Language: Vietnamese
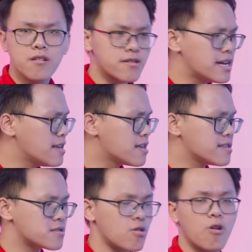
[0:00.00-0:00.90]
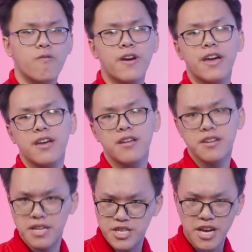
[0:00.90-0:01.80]
cực kỳ là xịn so về
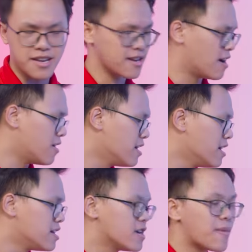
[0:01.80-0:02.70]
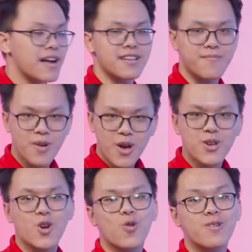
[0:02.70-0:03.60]
DJ đó nhưng mà nhá
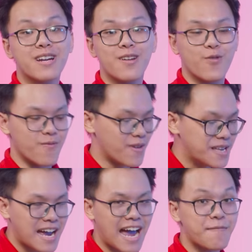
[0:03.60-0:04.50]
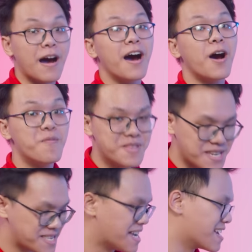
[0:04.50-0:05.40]
nó cũng cực kỳ là phù hợp với những ai mà không thích
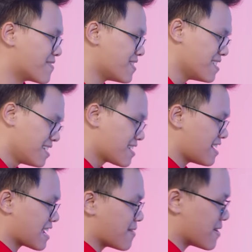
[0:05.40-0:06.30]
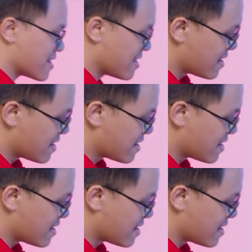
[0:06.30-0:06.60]
DJ anh em ạ anh em này